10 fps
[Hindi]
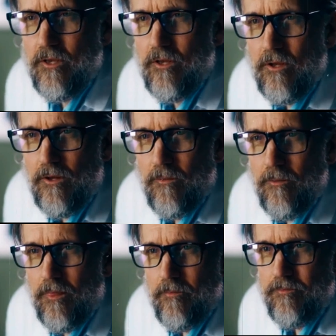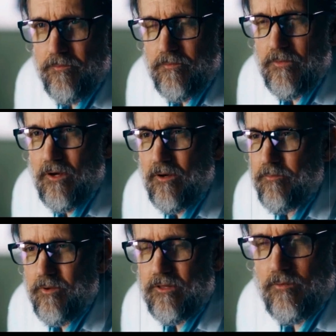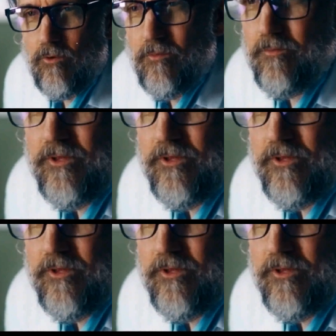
सुबह सुबह काफ़ी वो बोला